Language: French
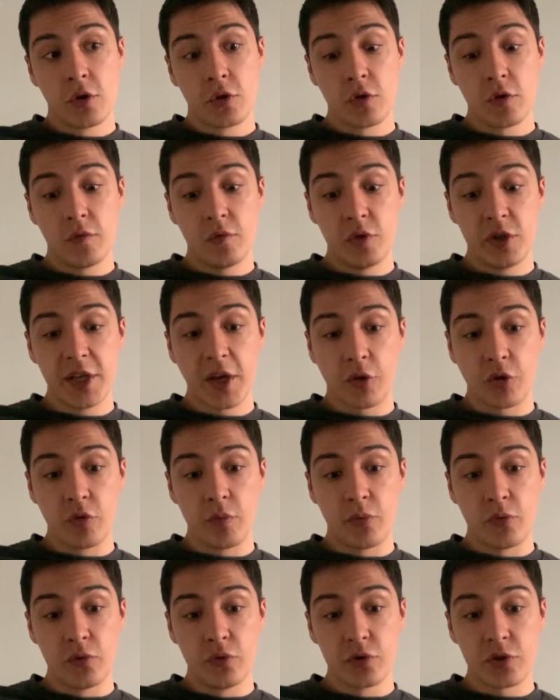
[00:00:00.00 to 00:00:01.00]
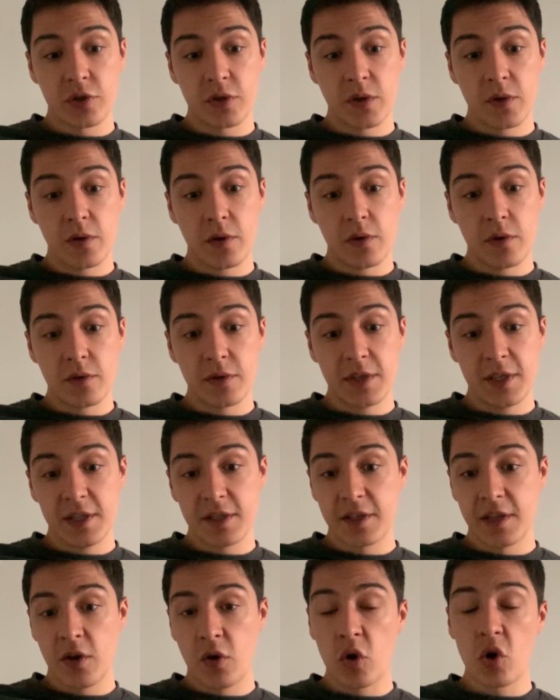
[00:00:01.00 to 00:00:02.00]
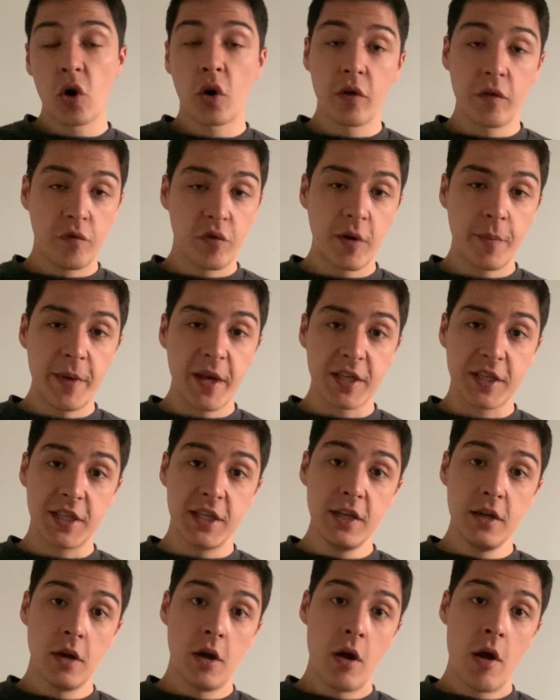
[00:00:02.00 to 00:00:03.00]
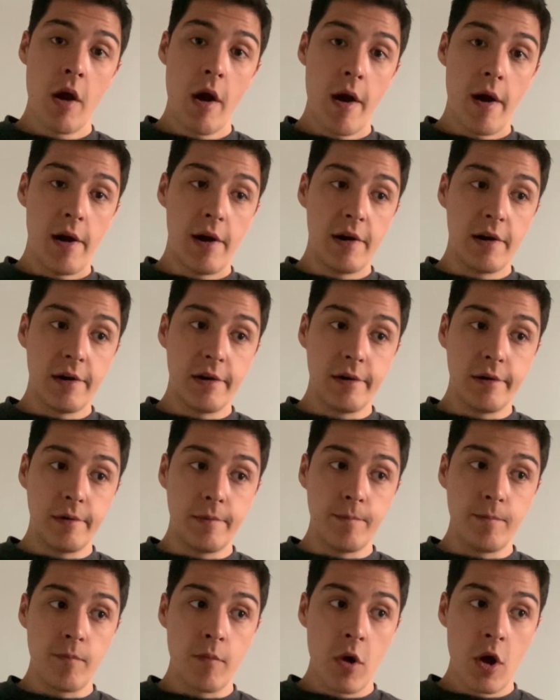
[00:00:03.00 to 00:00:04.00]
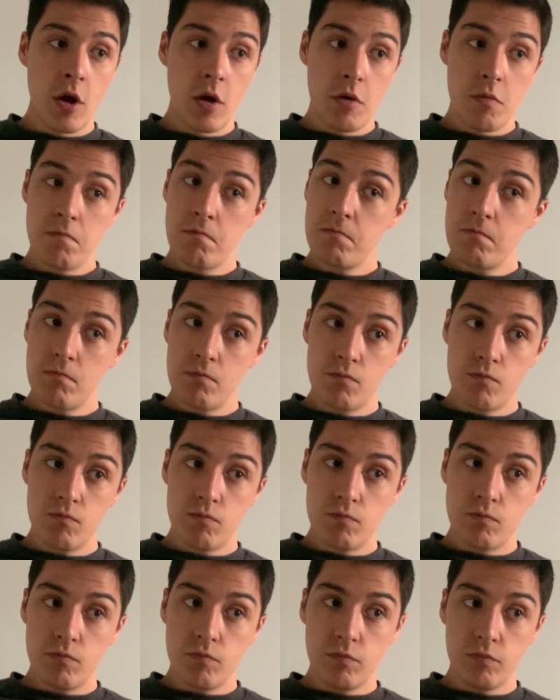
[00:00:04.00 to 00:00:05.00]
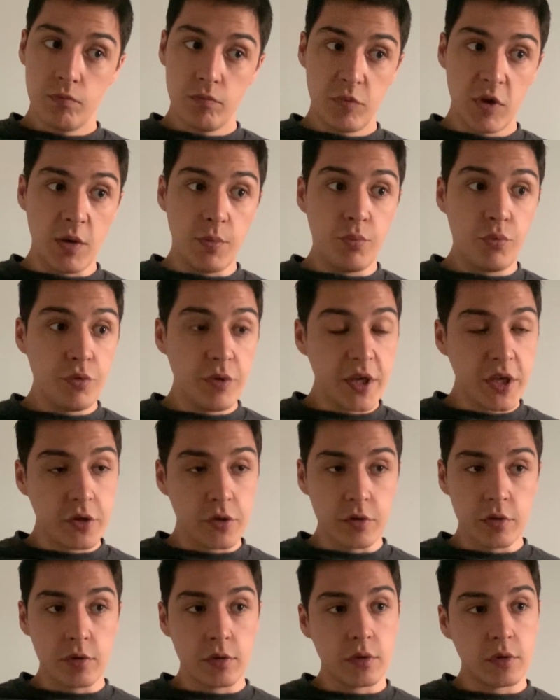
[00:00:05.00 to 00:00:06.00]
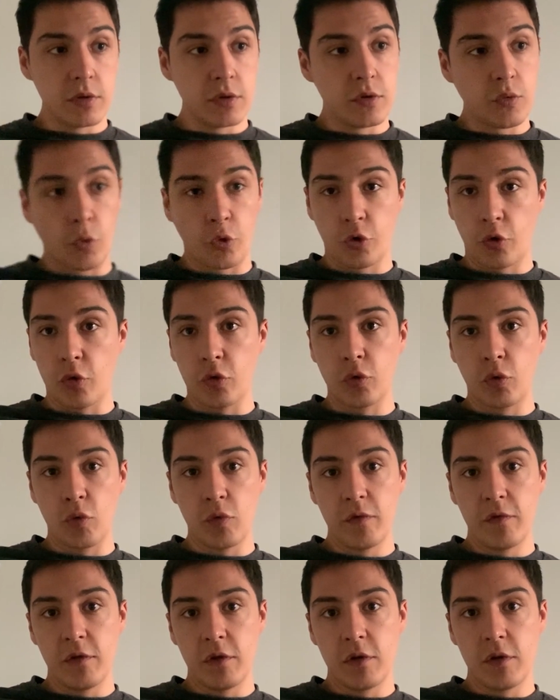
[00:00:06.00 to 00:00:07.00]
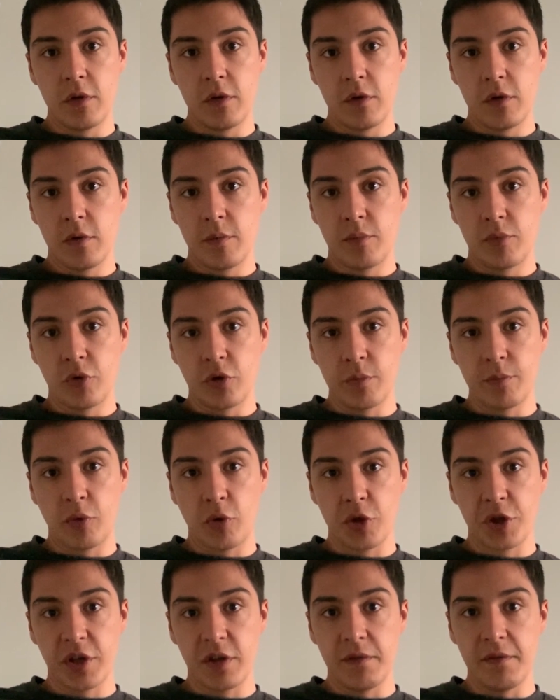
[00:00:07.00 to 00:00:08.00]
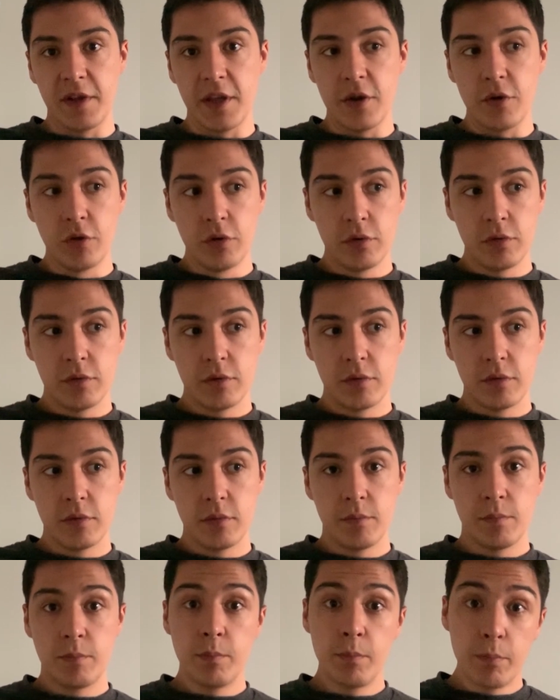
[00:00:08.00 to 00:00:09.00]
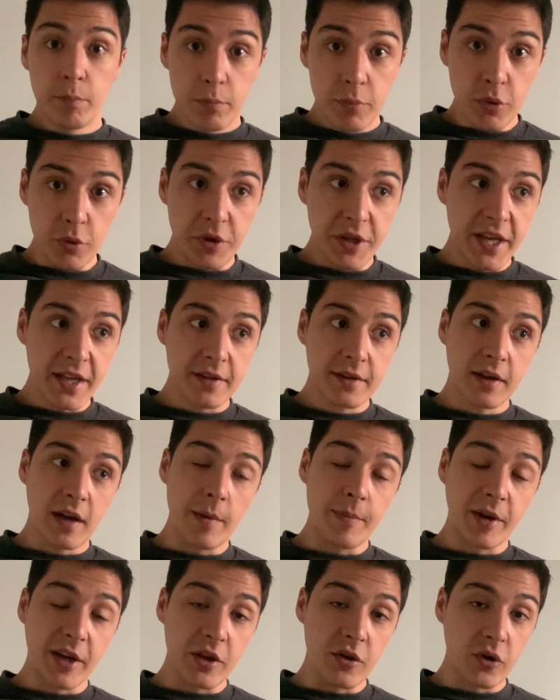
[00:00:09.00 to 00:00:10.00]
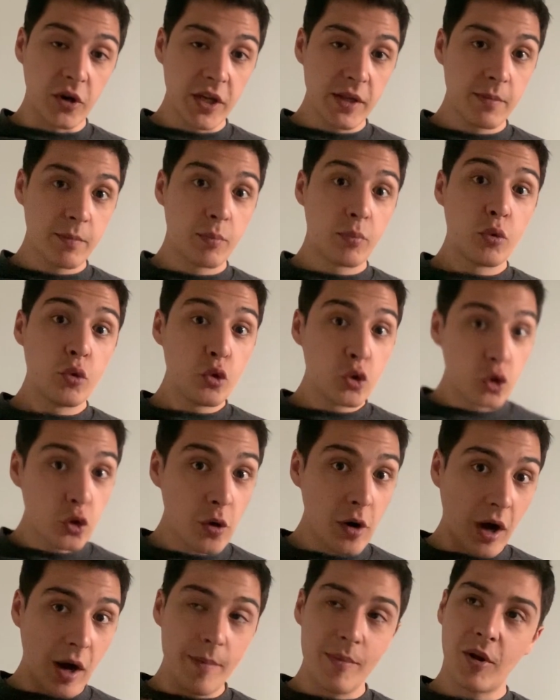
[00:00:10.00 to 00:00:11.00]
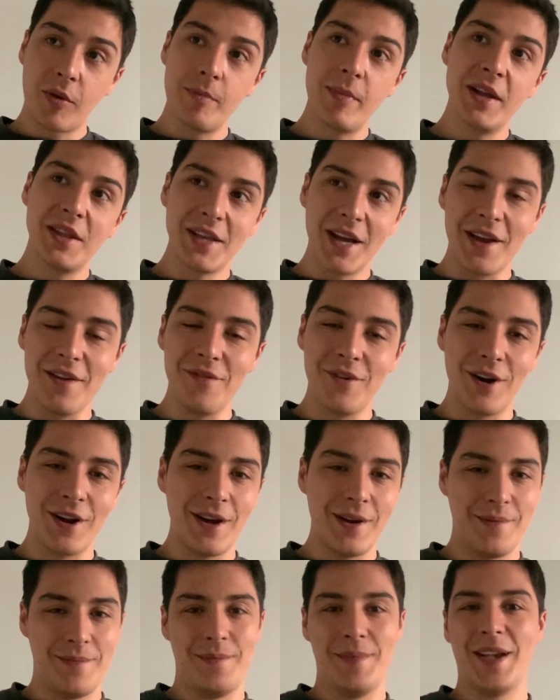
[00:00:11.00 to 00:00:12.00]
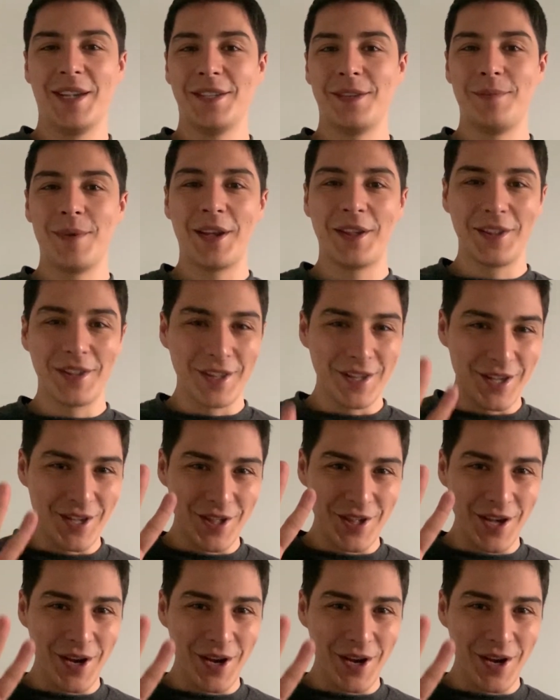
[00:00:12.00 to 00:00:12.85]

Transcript: que vous dire de plus si ce n'est encore une fois merci et puis qu'on se retrouve pour une prochaine vidéo, peut-être a priori plutôt un rapport de bataille. Voilà, merci, merci,